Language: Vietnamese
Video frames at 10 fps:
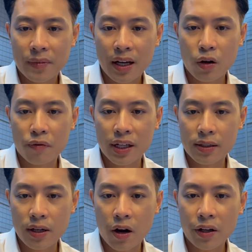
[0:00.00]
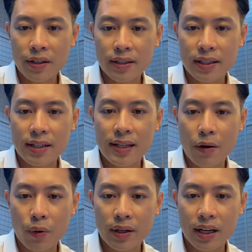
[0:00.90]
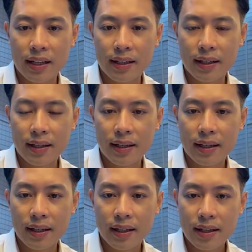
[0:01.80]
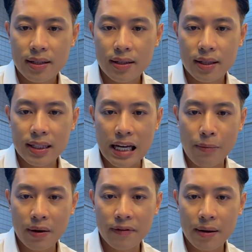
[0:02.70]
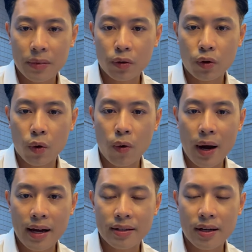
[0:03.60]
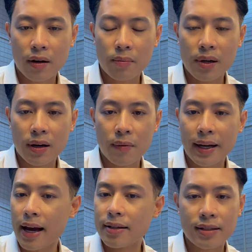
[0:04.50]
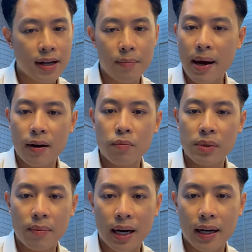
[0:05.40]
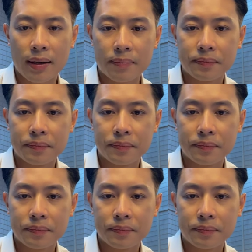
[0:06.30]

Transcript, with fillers: Hello Việt Sói, xin chào Nguyễn Định. Xin chào bạn Phạm Hữu Tú, Hải Dương có mưa không anh? Hải Dương ngày mai không mưa bạn ạ.